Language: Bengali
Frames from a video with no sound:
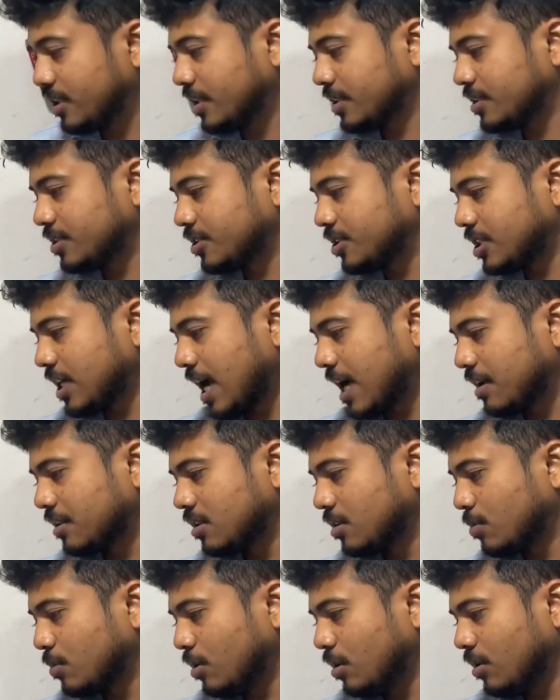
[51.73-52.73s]
জাস্ট চার
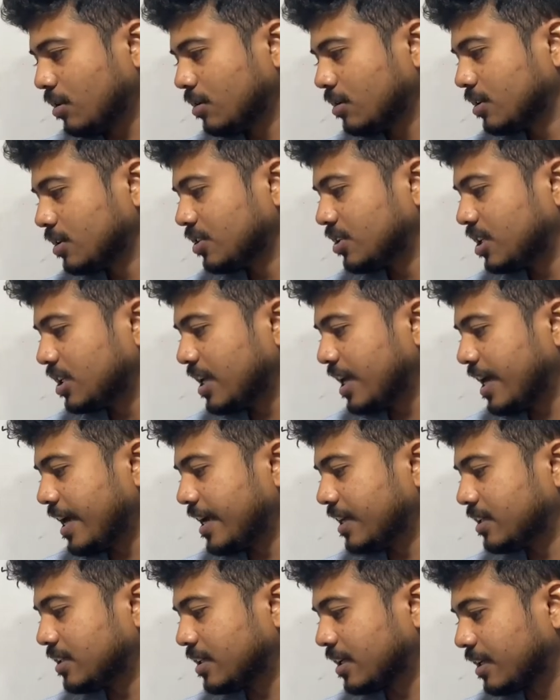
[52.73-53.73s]
দিব দিয়ে
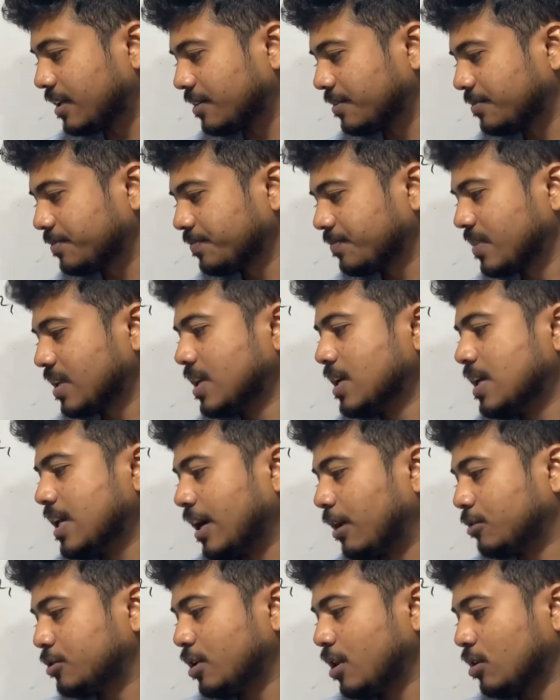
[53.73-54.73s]
এন্টার
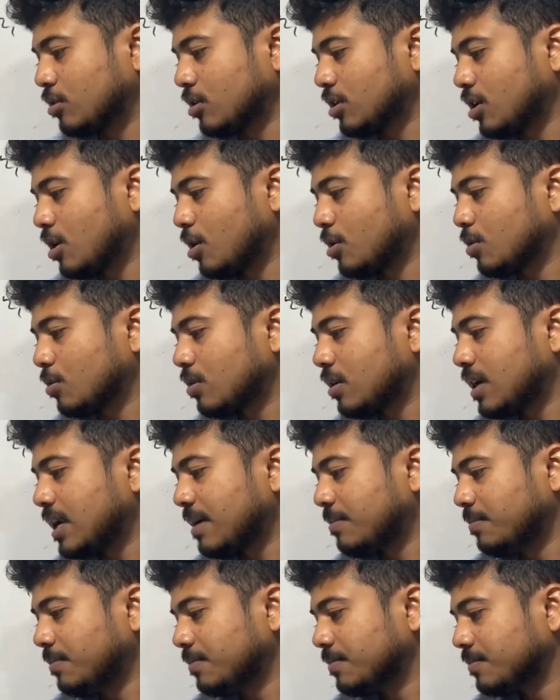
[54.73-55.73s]
এখন সিলেক্টরটা অন
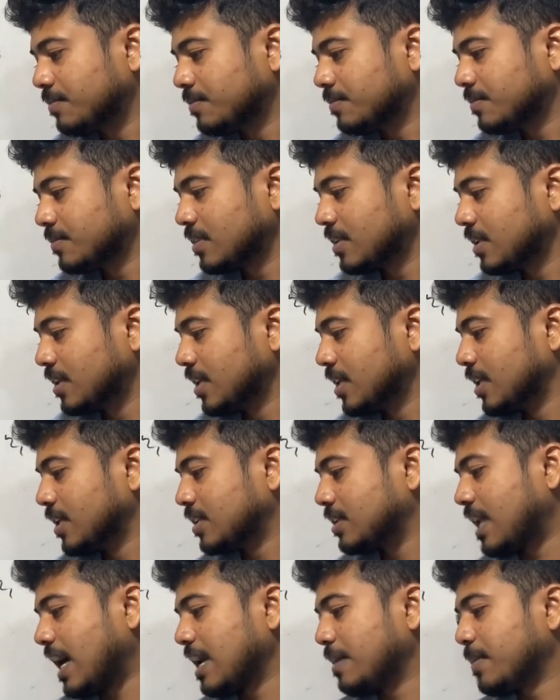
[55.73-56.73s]
করলাম
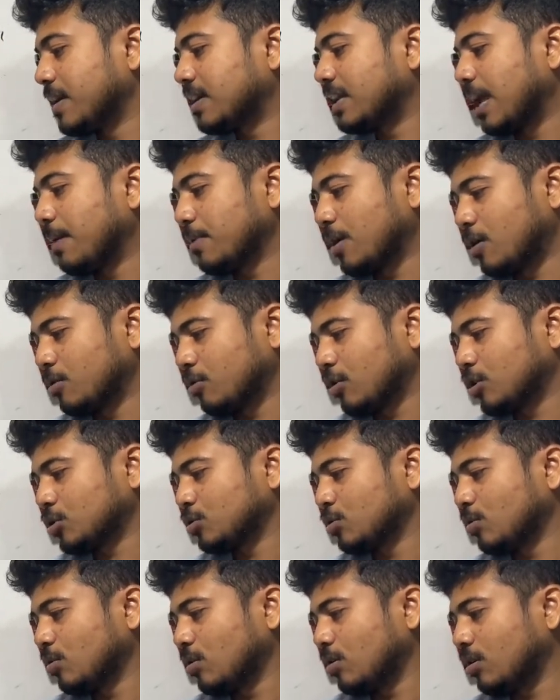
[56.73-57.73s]
টাইমার টাইম কাউন্ট করা
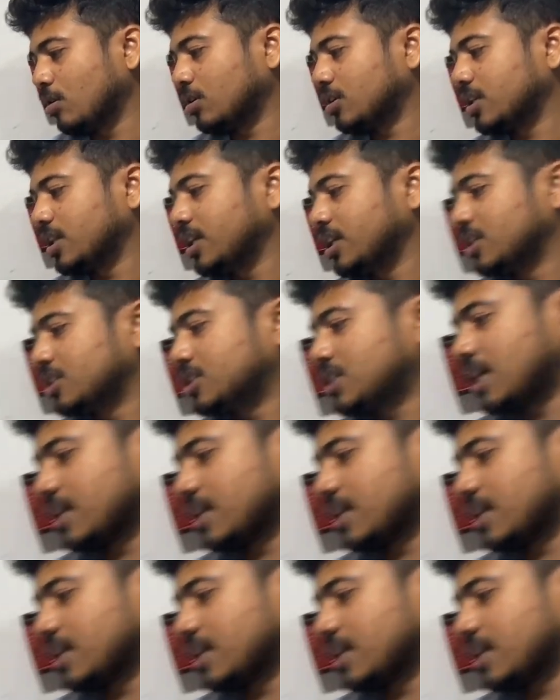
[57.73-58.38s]
শুরু করলো ঠিক